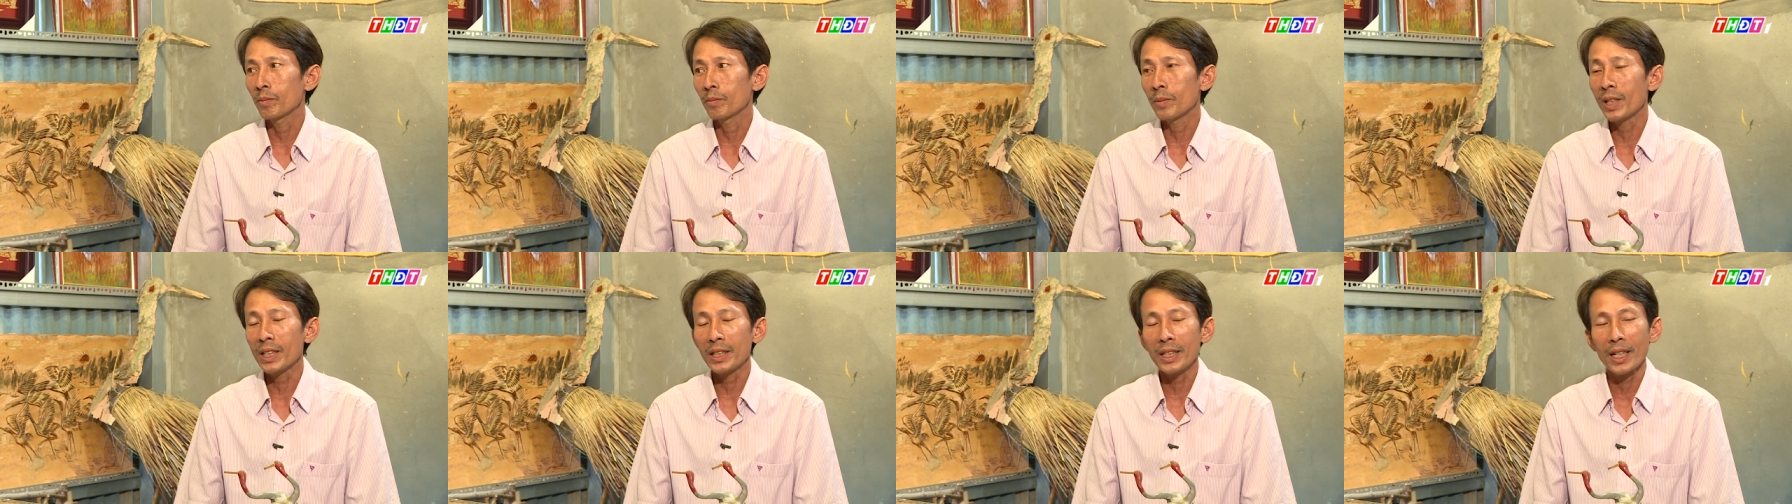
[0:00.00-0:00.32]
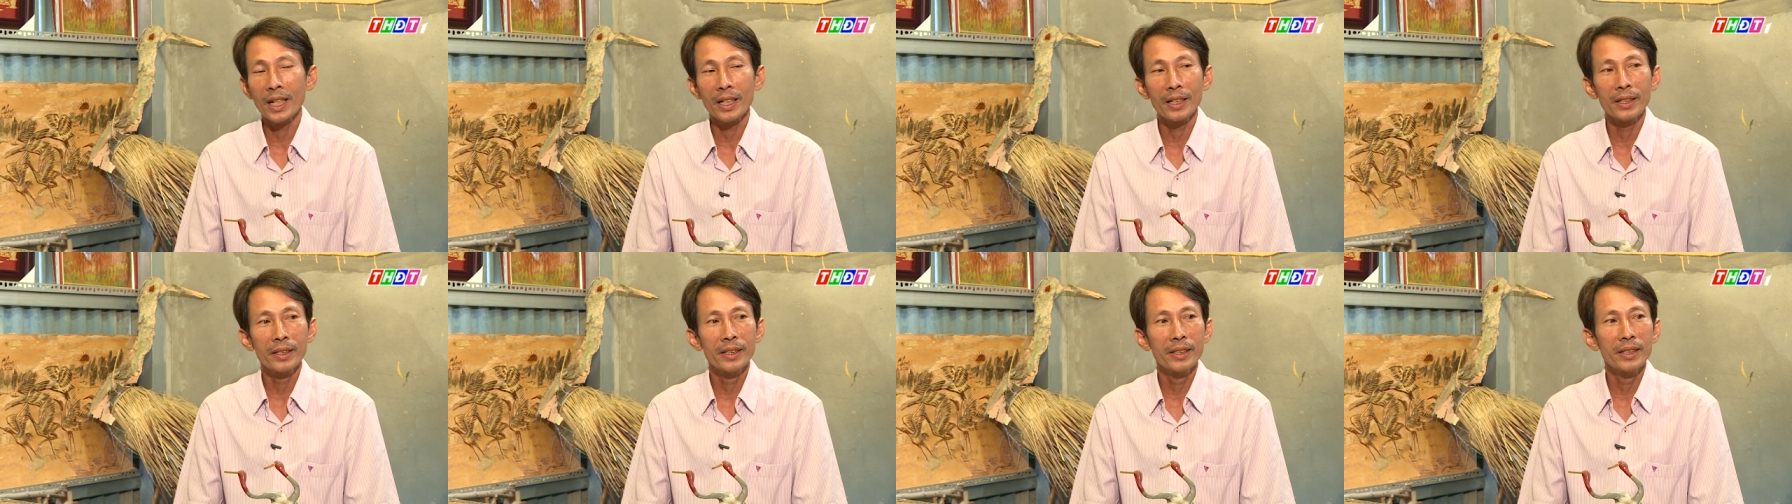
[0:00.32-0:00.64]
bức
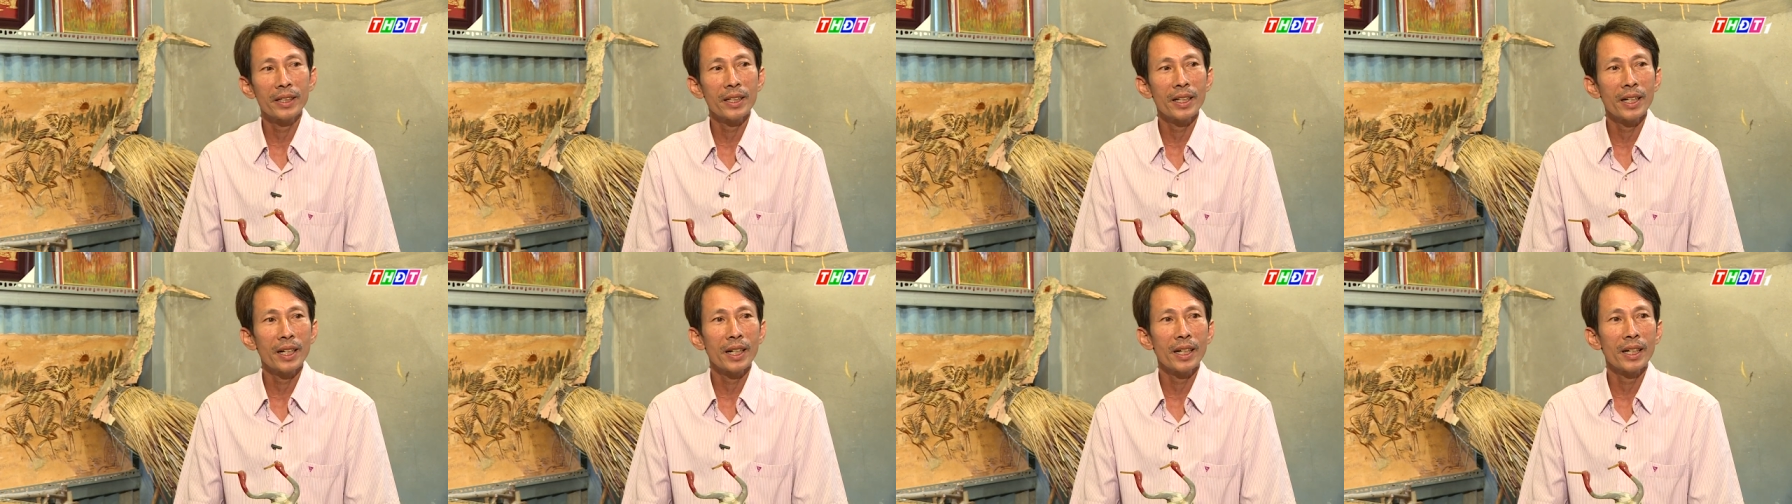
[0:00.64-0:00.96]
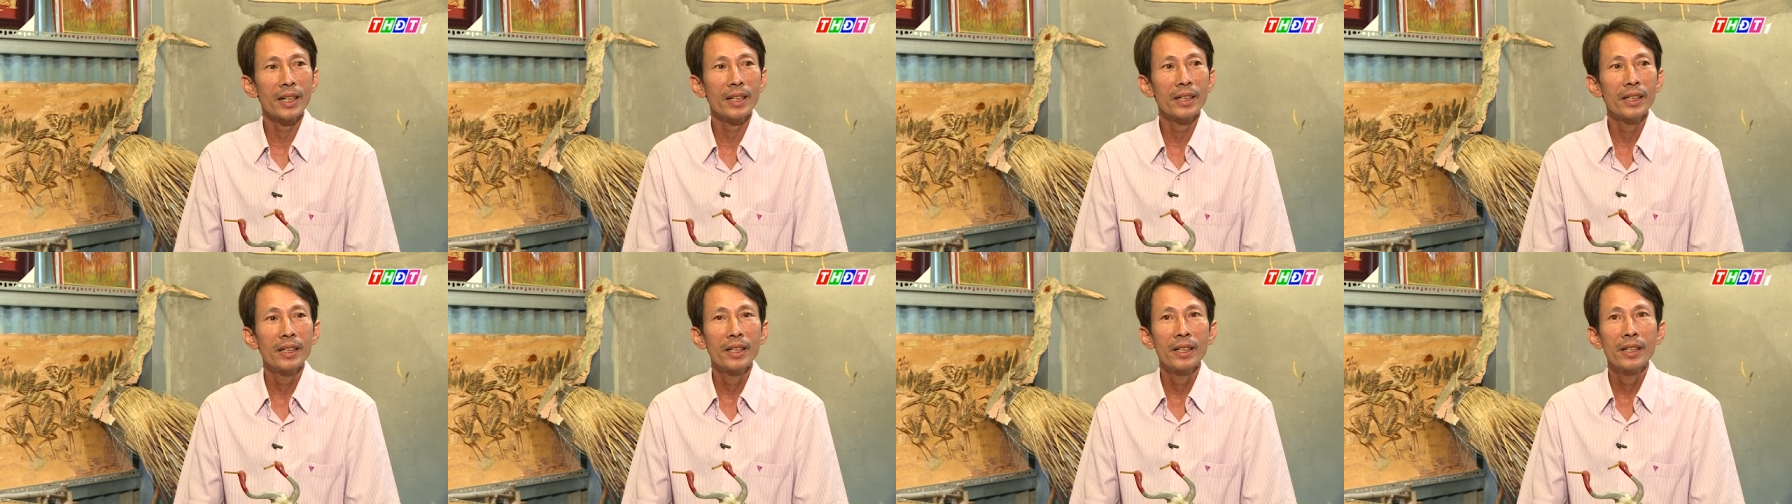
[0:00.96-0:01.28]
tranh nữa
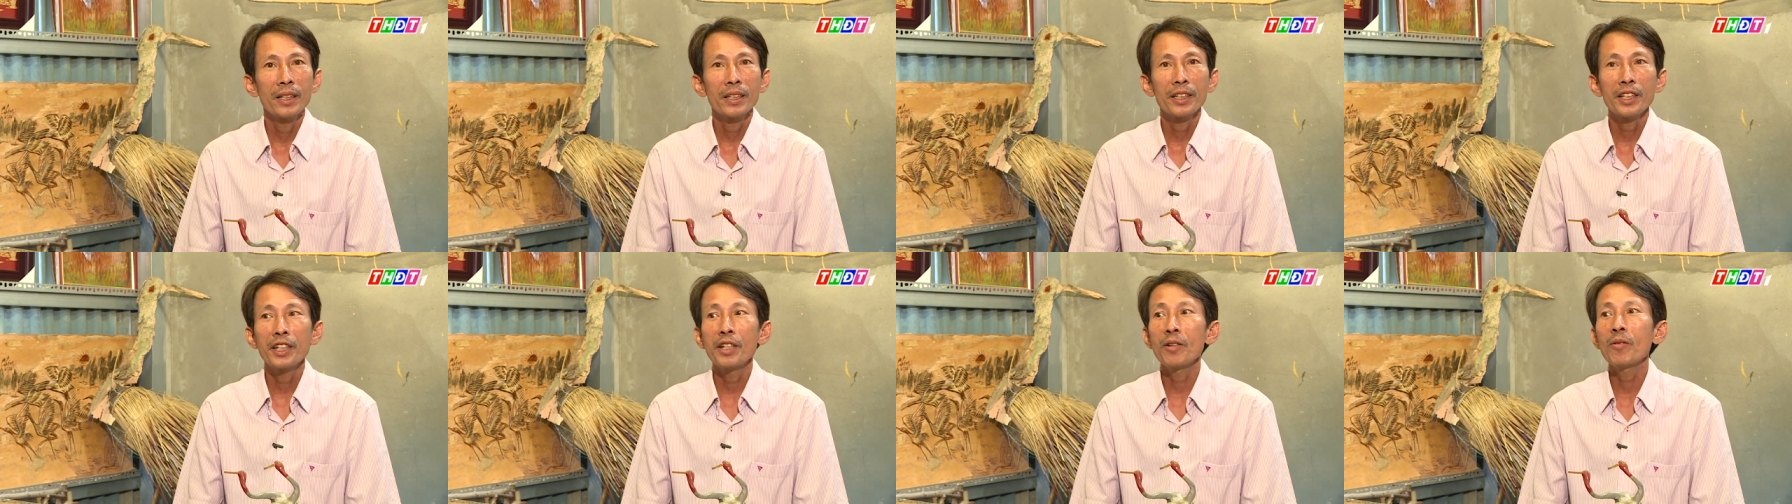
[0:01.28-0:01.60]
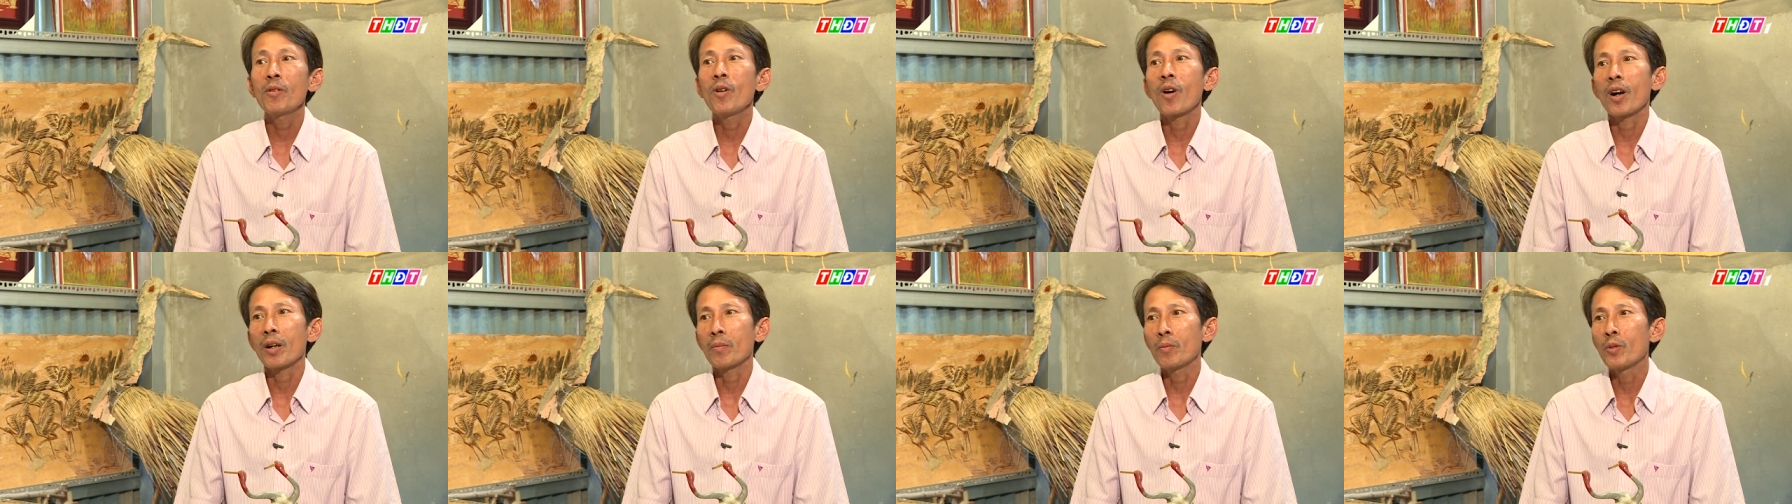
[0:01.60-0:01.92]
là Xíu
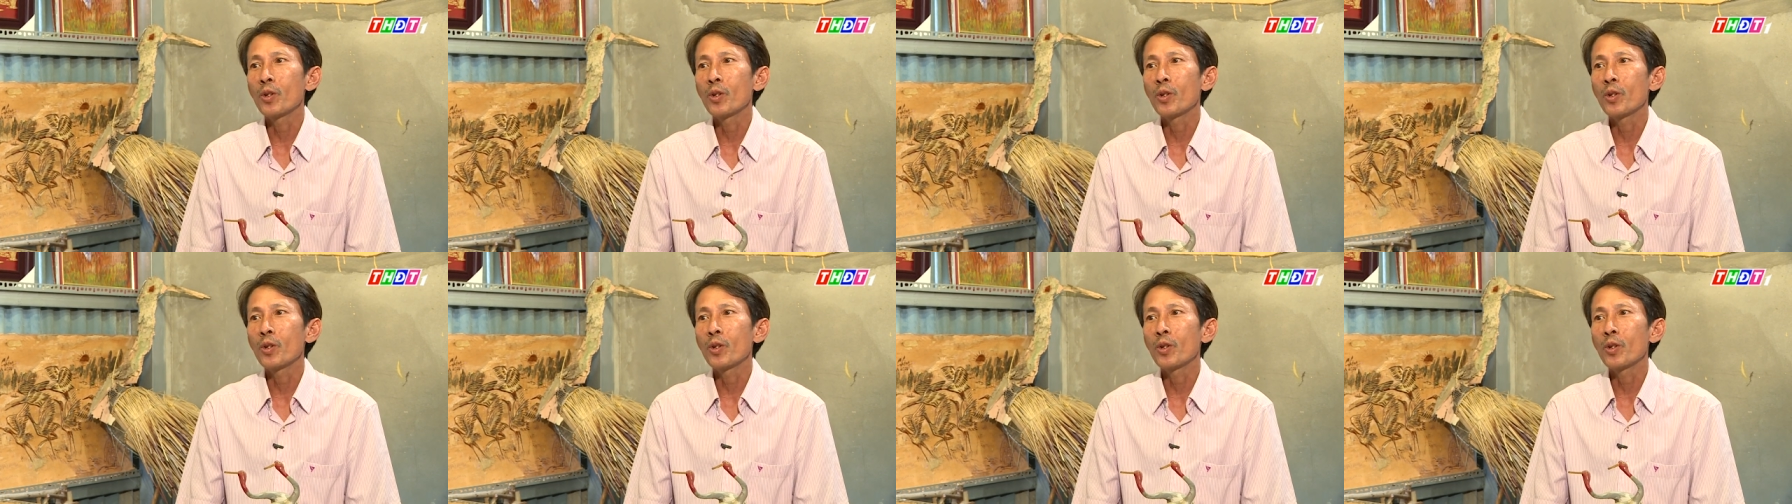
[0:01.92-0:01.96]
gọi